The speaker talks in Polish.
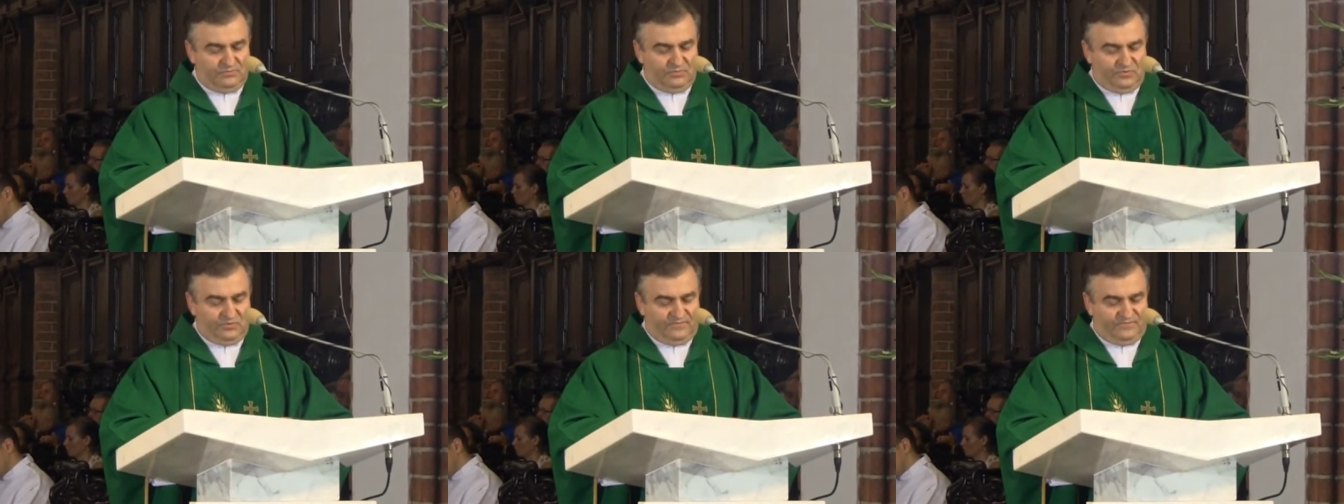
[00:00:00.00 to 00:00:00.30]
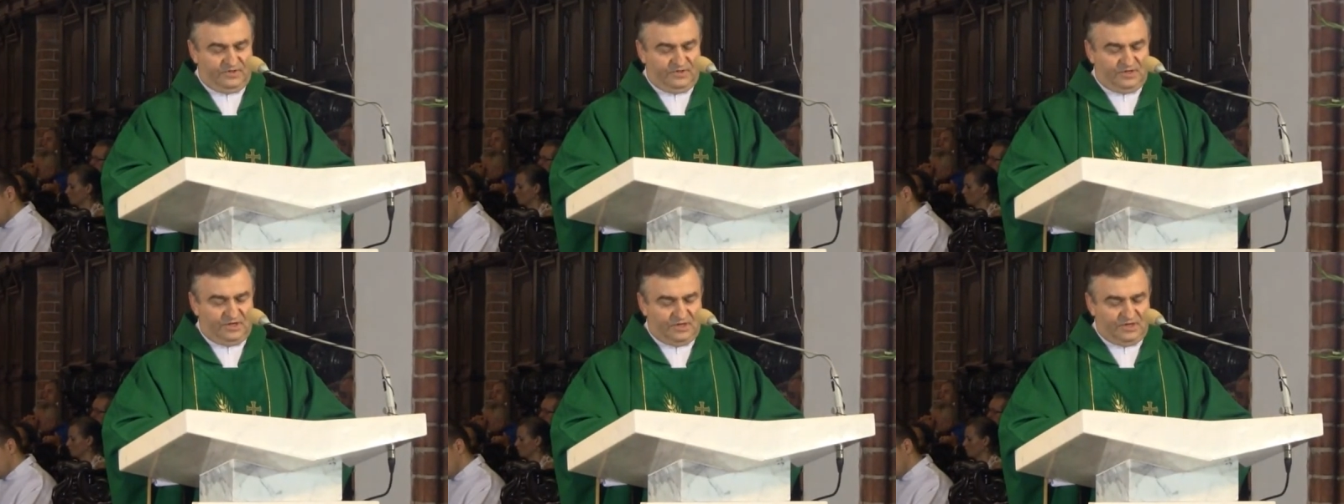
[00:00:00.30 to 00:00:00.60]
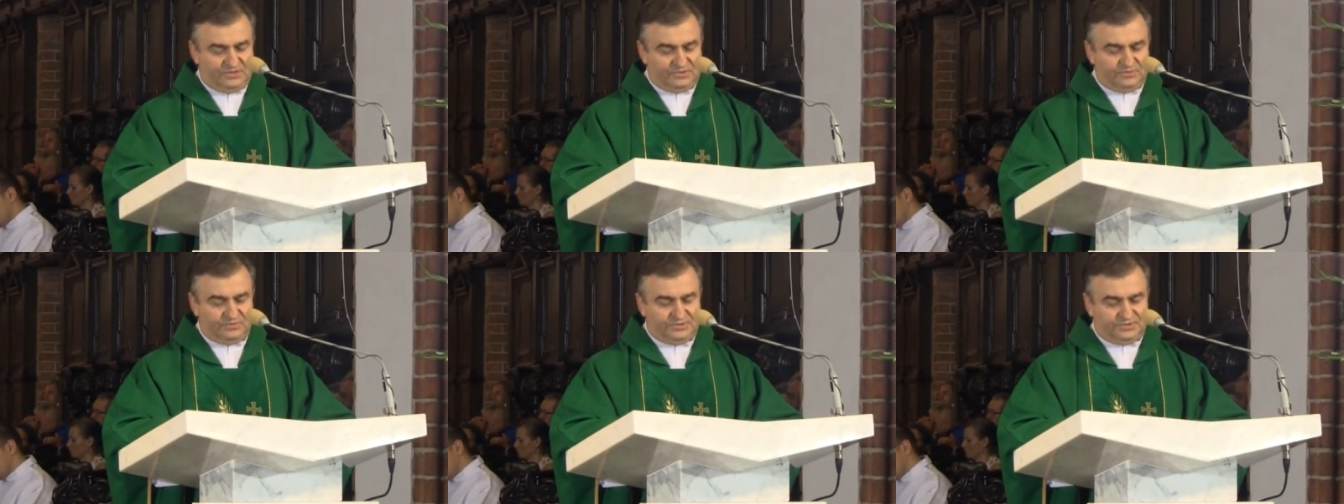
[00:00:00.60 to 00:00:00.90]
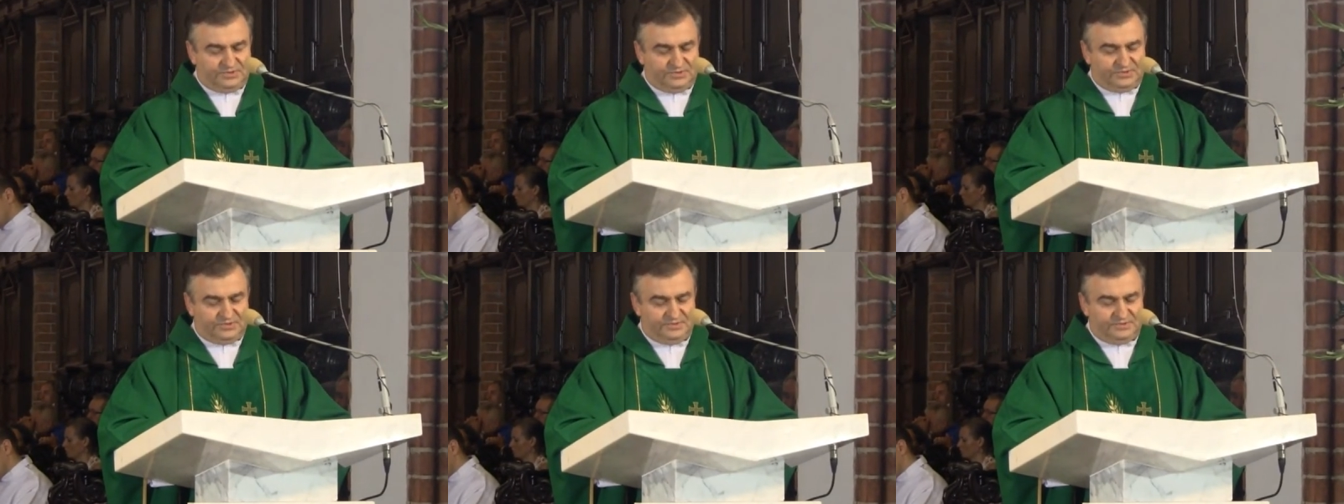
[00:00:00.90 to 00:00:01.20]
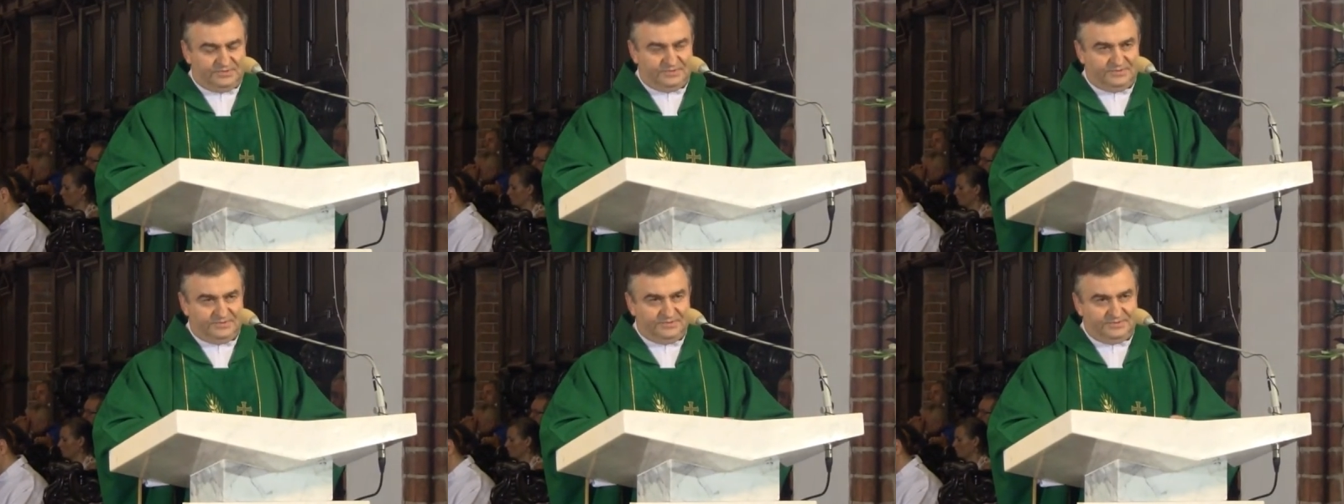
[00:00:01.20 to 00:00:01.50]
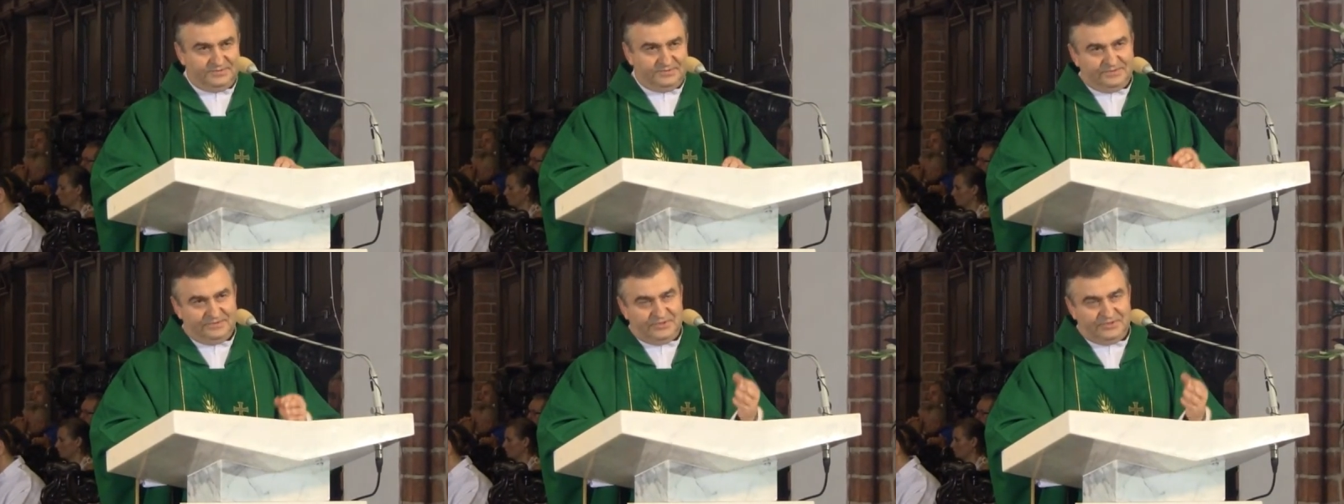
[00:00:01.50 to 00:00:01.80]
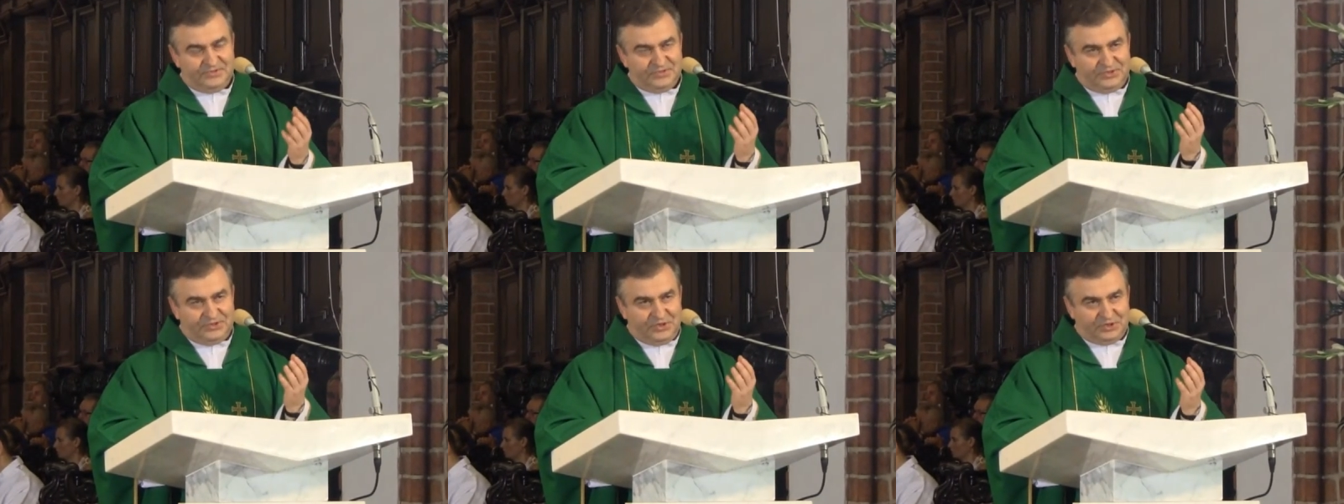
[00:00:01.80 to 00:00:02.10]
mówi Jezus,
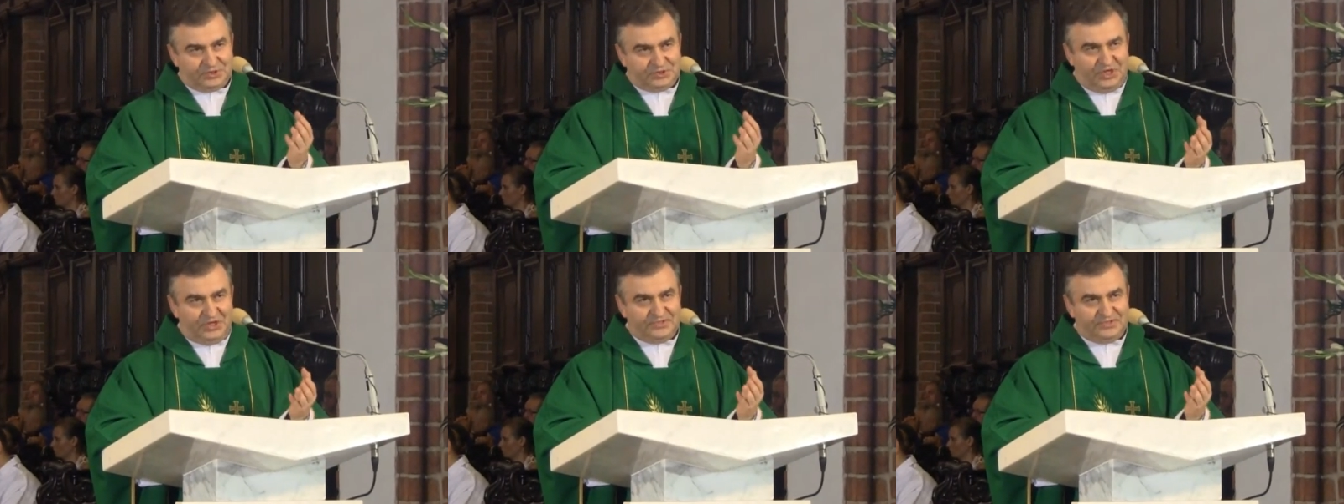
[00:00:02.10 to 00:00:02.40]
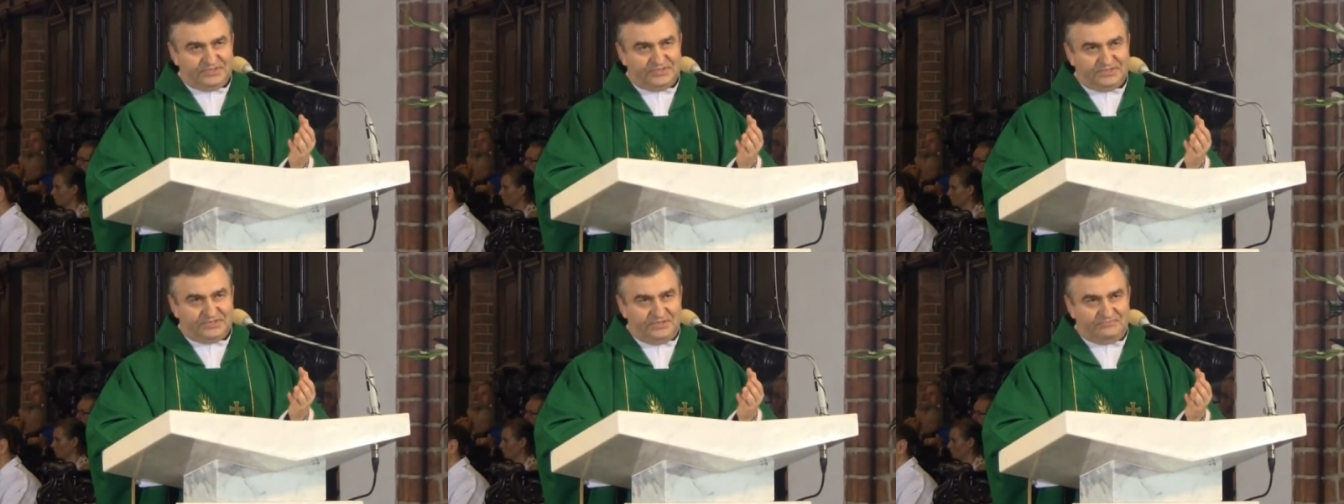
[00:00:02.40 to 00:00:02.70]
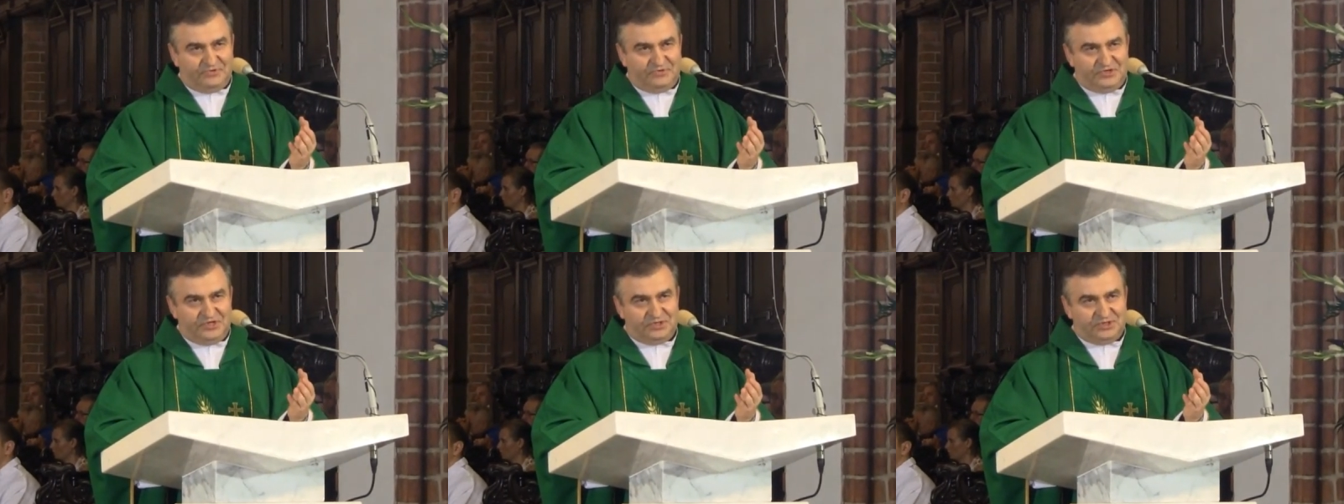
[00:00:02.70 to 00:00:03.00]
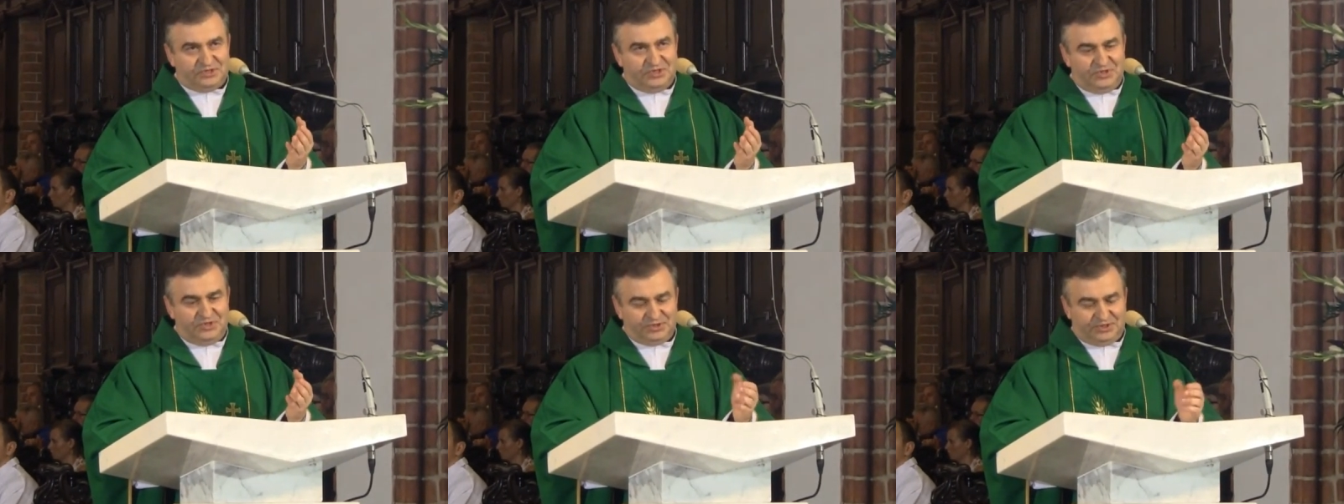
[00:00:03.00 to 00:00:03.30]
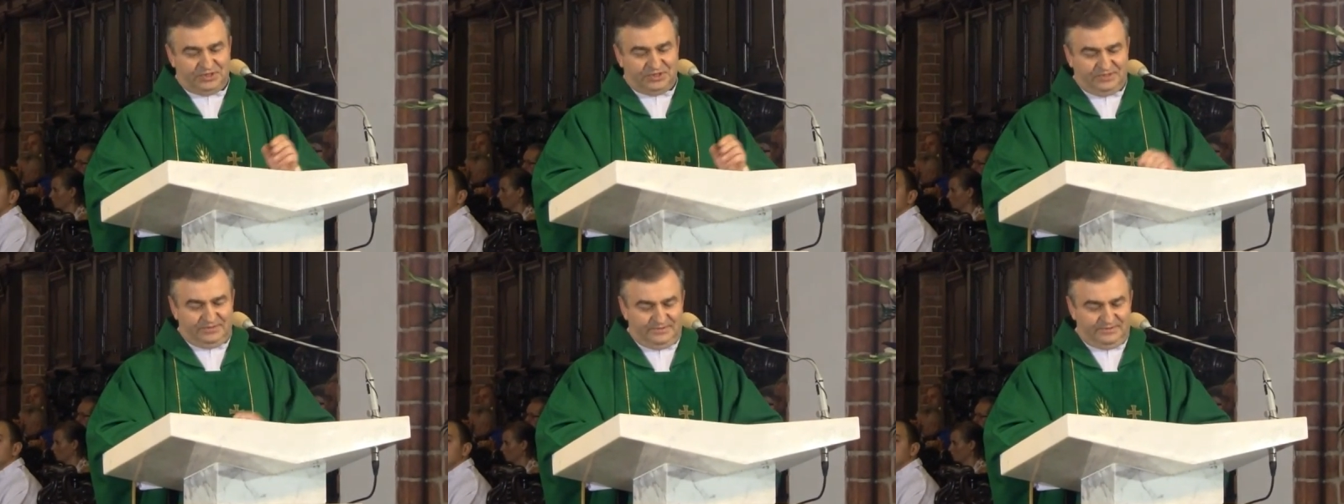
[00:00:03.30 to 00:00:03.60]
kroczący po jeziorze: